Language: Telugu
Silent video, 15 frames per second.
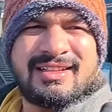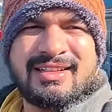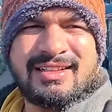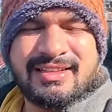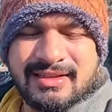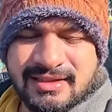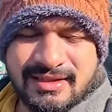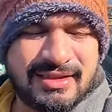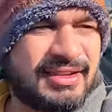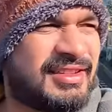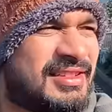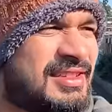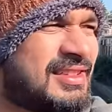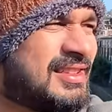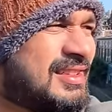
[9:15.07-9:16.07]
మీరు ఎవరన్నా
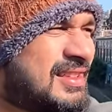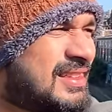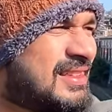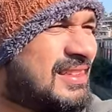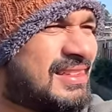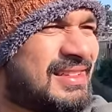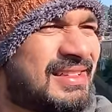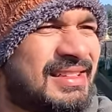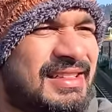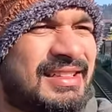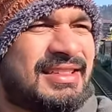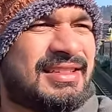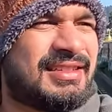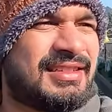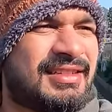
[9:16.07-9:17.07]
డార్జిలింగ్కి
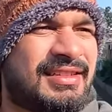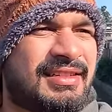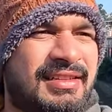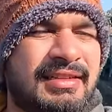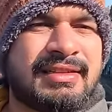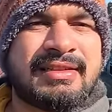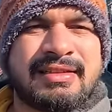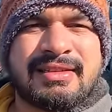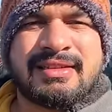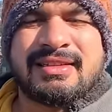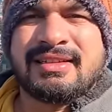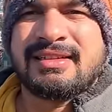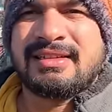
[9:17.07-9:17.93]
రావాలనుకుంటే ఈ టాయ్